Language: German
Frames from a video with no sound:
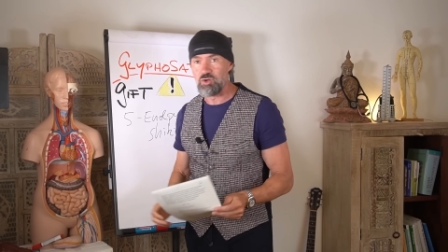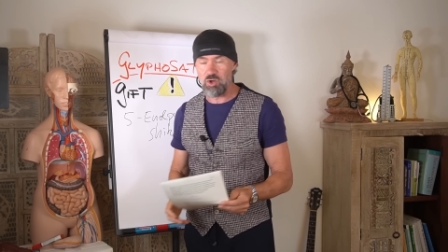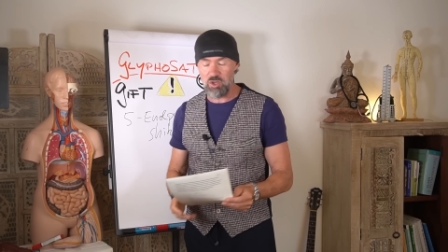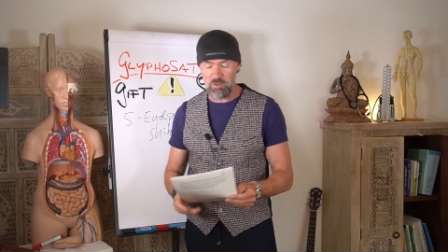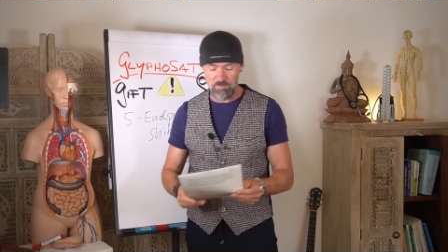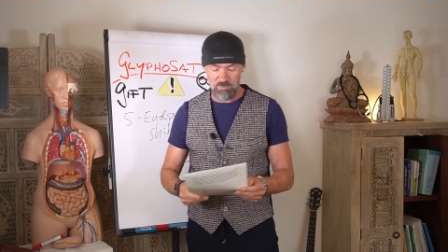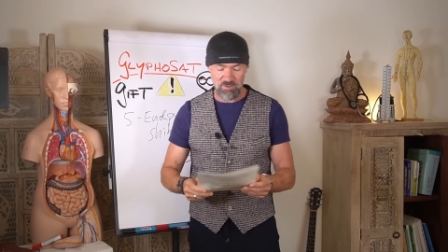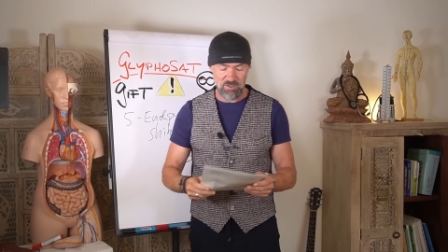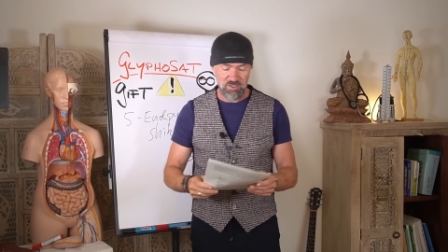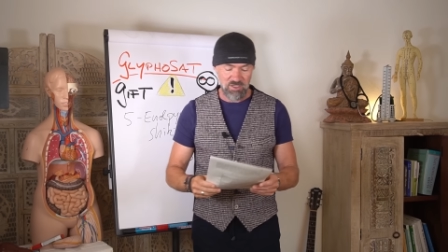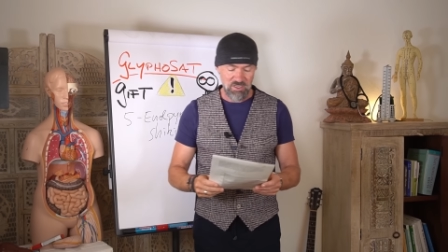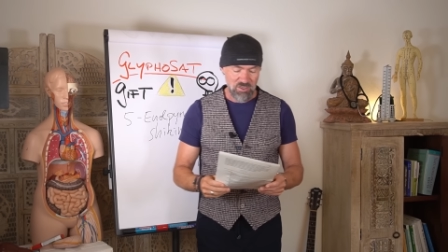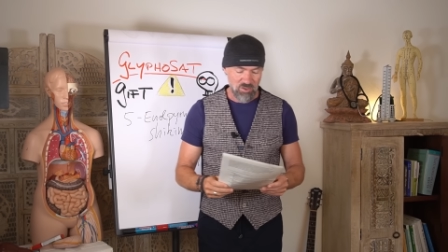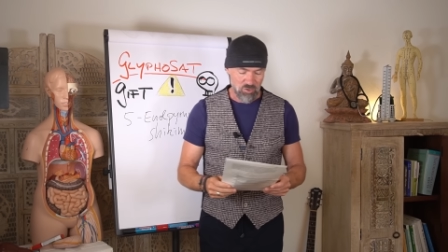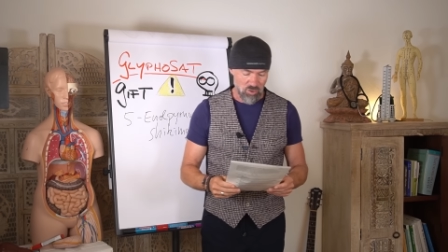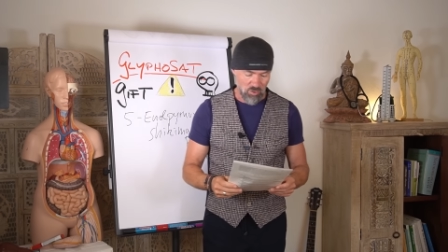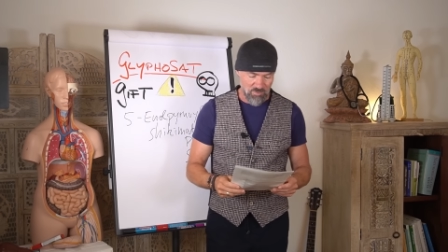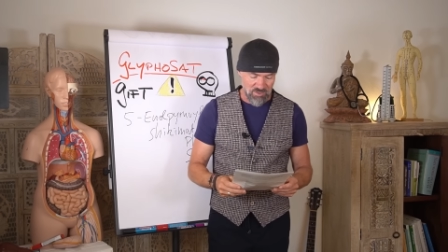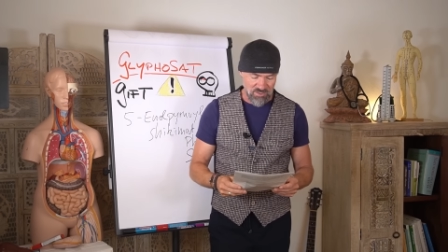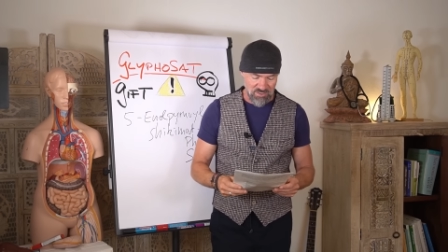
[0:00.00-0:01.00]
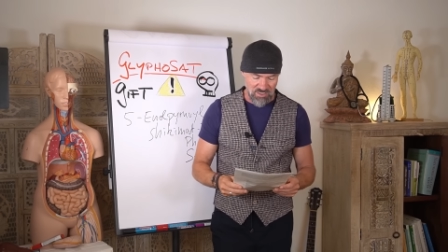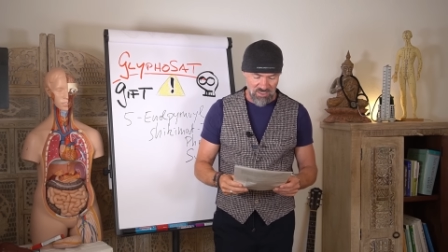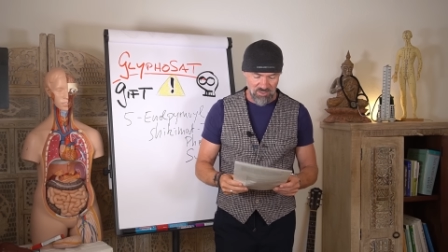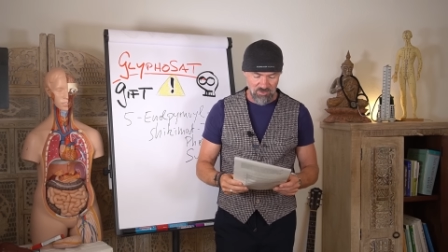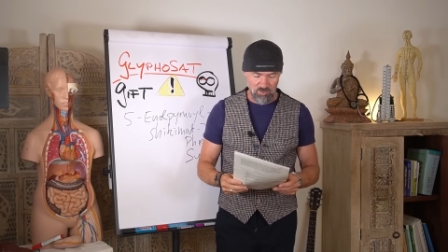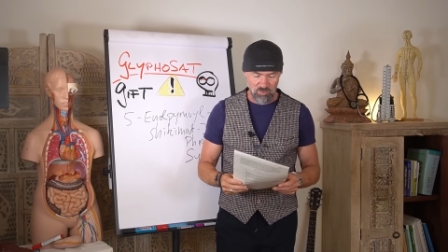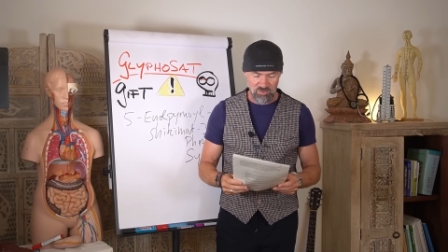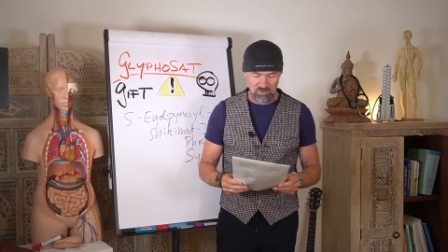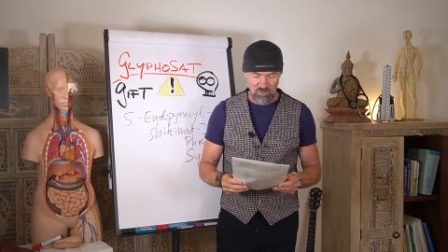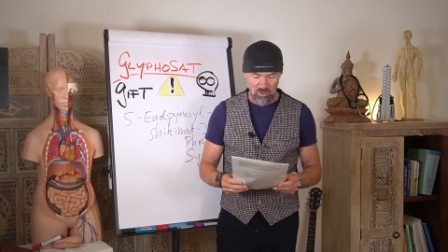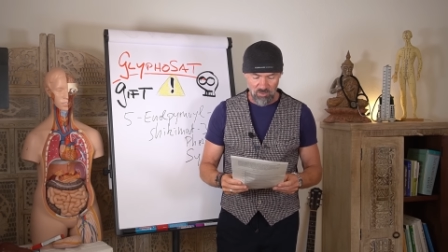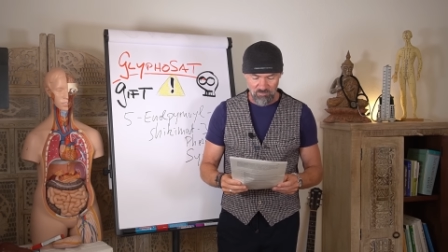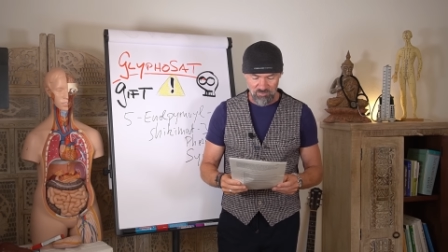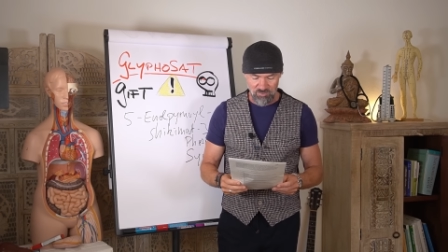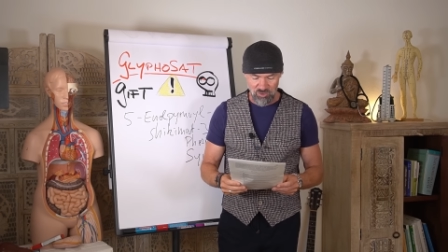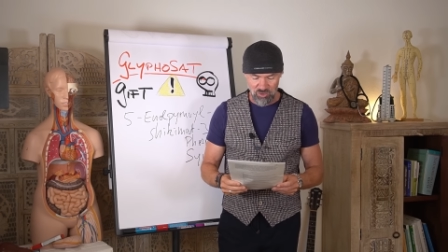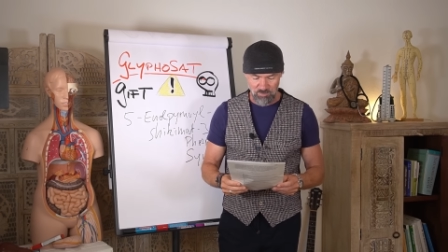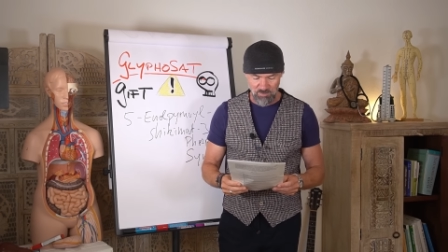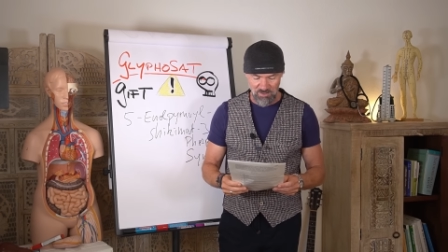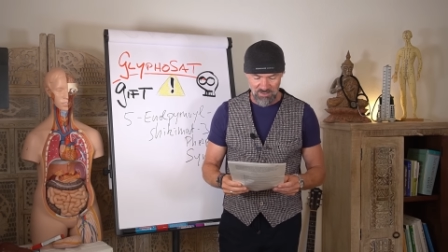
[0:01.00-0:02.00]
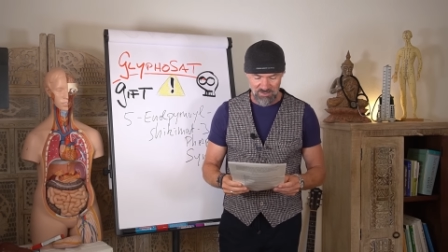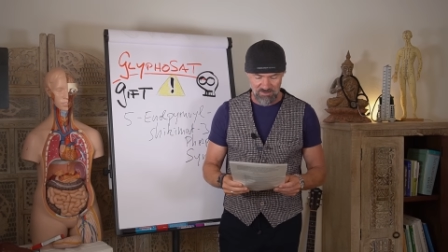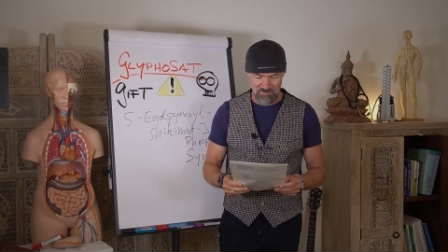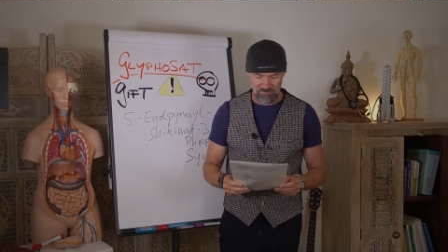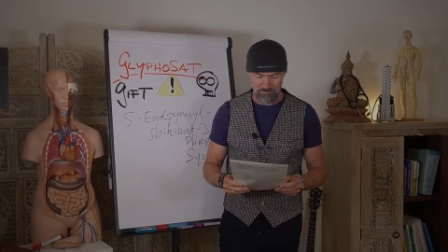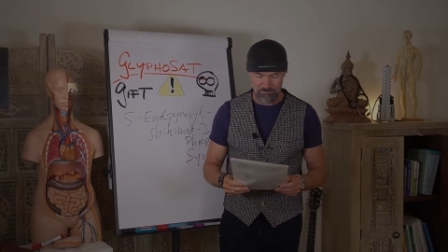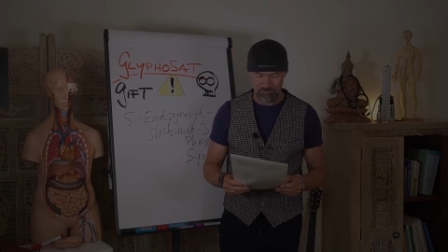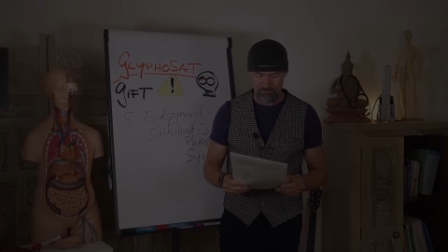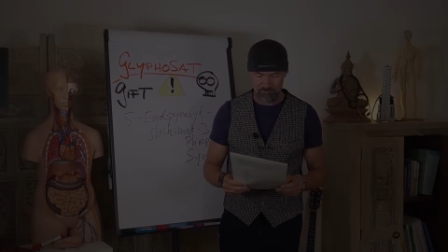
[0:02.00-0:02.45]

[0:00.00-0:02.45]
Körper. Komme ich nachher noch drauf zu sprechen.